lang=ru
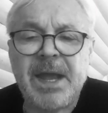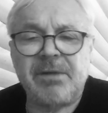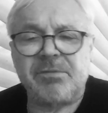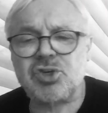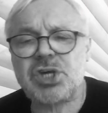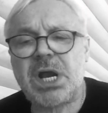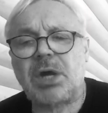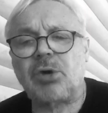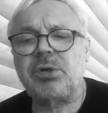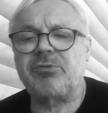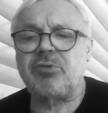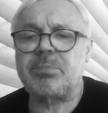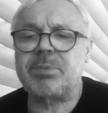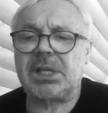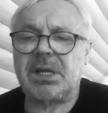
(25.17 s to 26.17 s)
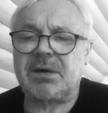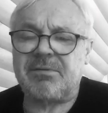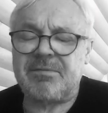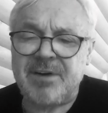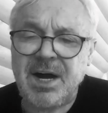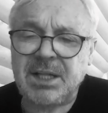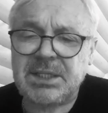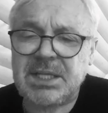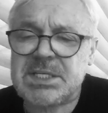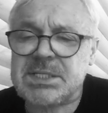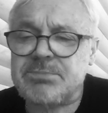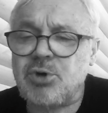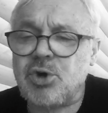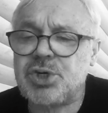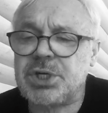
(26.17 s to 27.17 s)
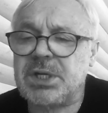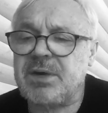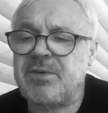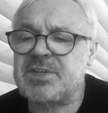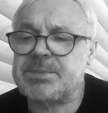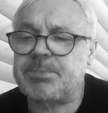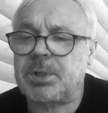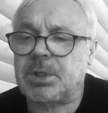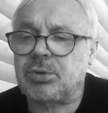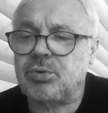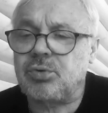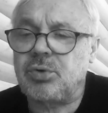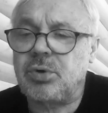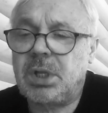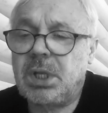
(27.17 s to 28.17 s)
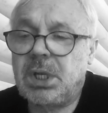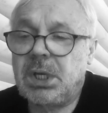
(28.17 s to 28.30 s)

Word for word: в ушах у него была вата, смоченная в спирту.